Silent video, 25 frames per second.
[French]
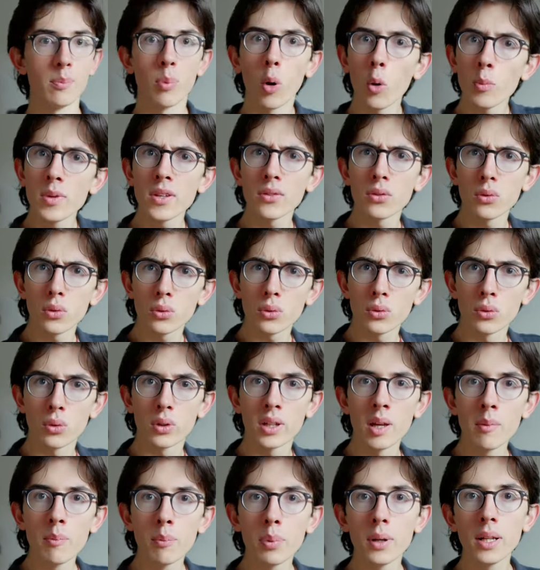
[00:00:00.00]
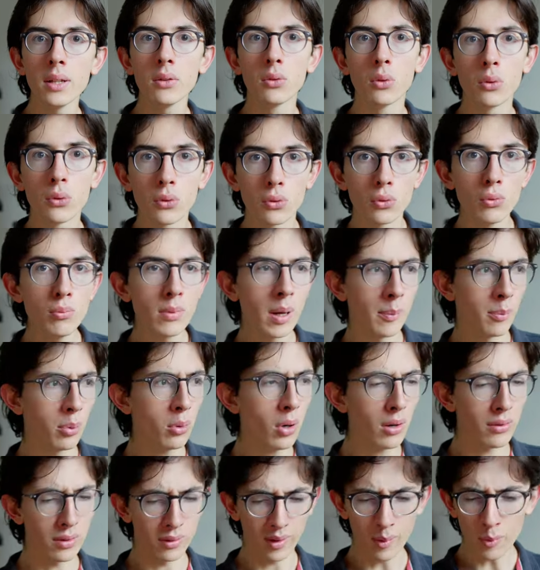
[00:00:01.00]
premières heures de gameplay dessus, ma
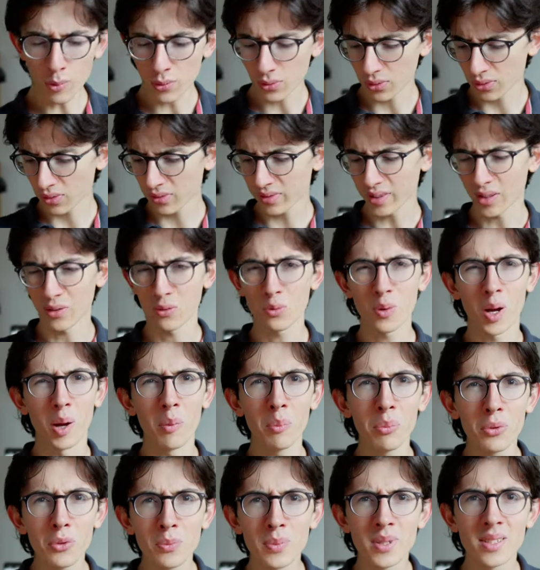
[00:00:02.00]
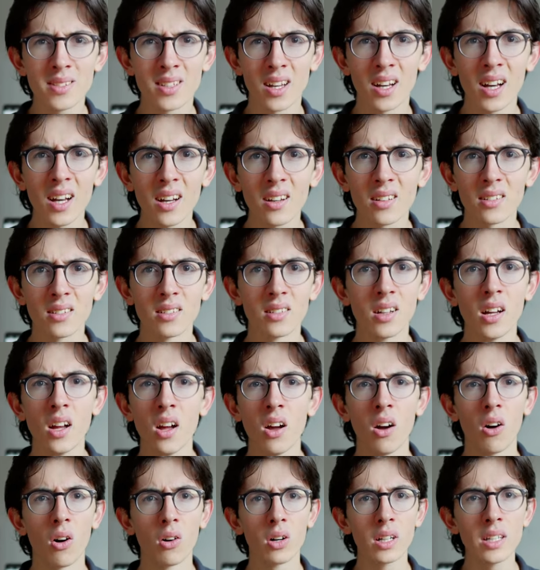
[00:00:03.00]
peau avait vraiment une sensation un peu bizarre. Euh,
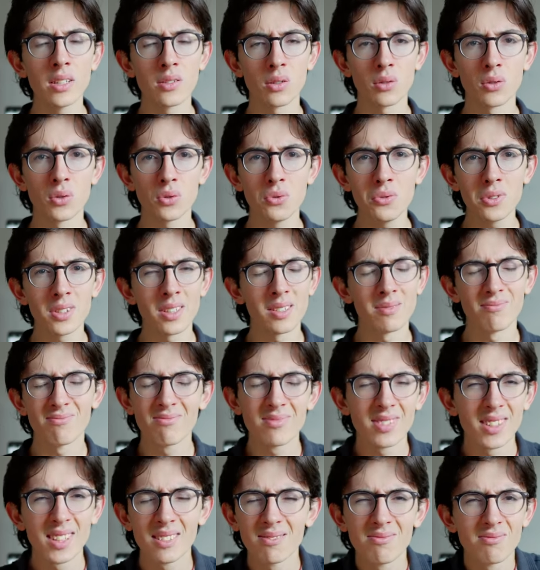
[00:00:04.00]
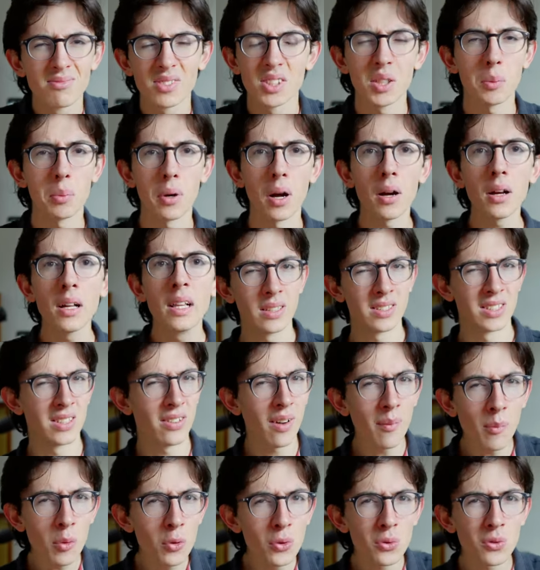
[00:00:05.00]
en glissant dessus, c'est je sais pas, j'ai
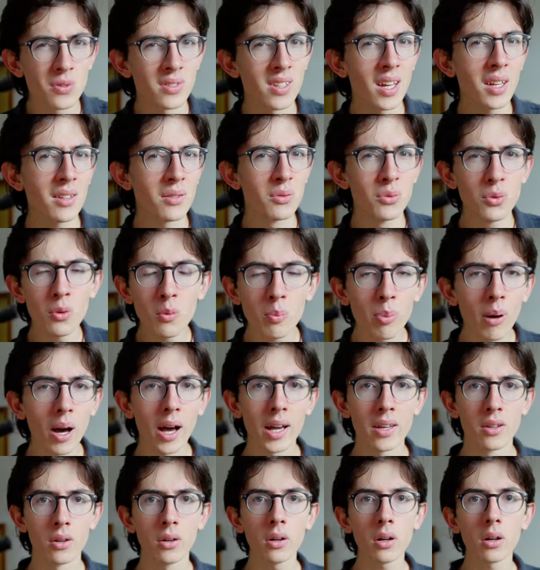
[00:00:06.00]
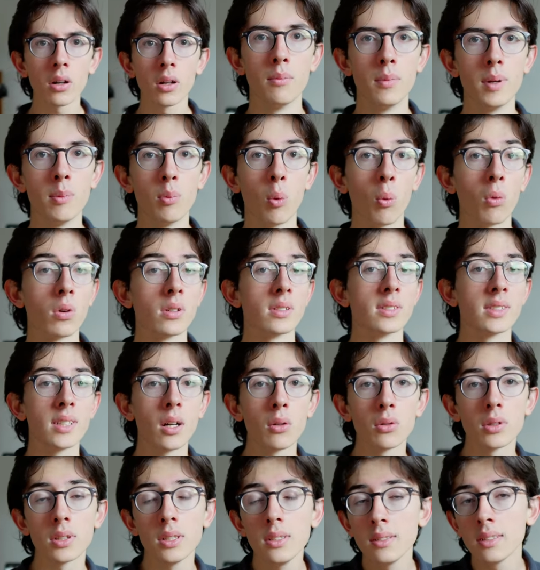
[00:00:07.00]
vraiment eu ça nulle part ailleurs, mais bon, ça
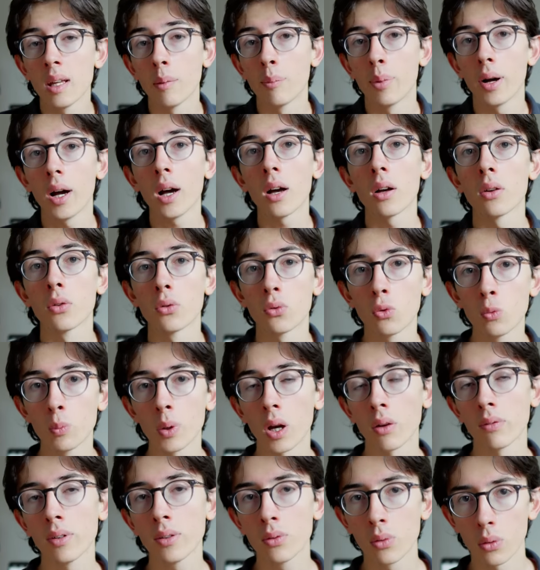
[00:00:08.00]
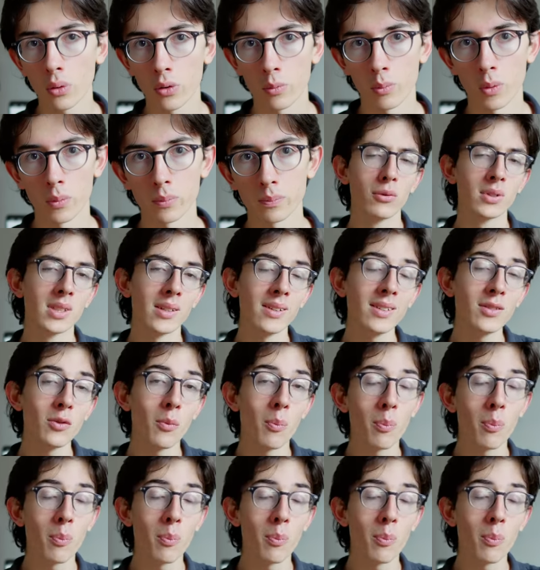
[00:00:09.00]
aussi ça part super vite heureusement. Vous avez de